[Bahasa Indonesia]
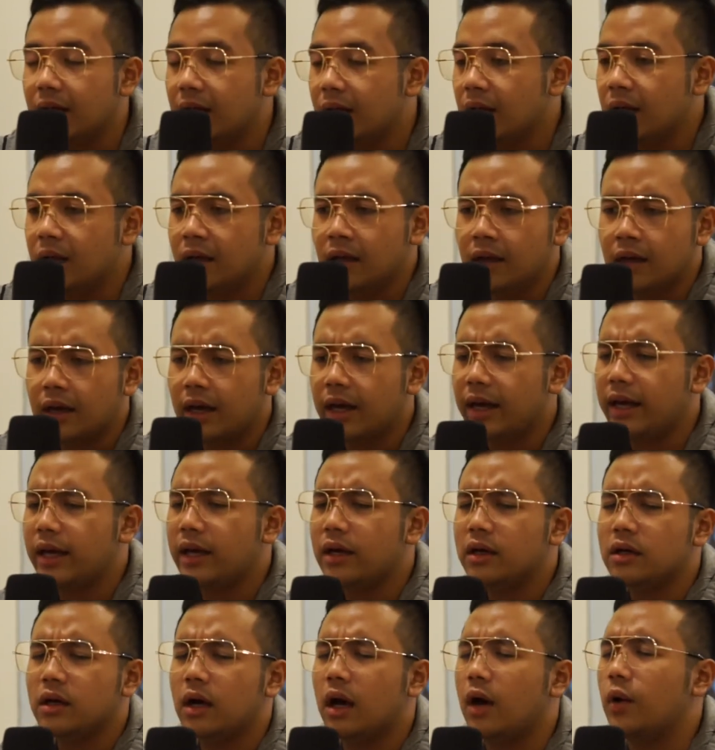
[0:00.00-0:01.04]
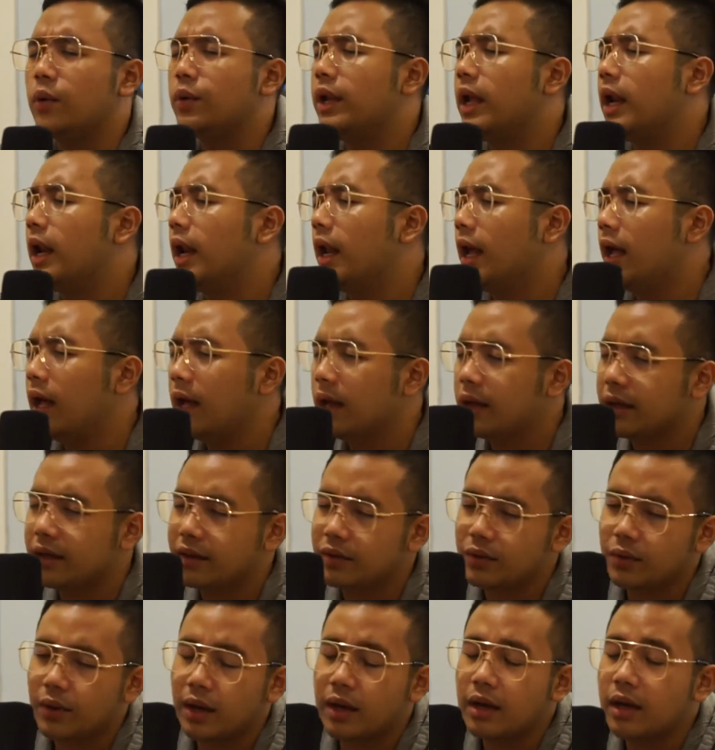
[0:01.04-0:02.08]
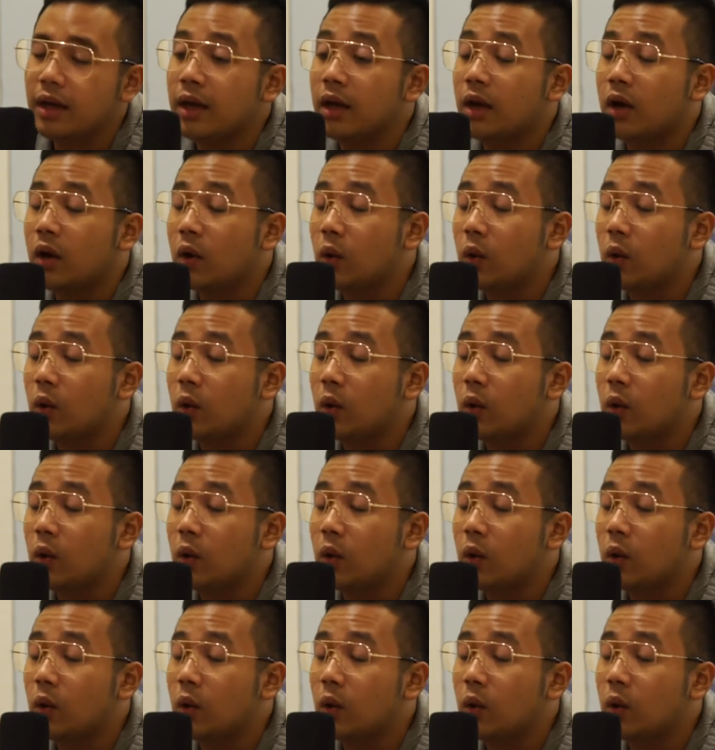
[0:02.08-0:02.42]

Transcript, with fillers: pasrah. kan kayak yang ah udahlah gitu kan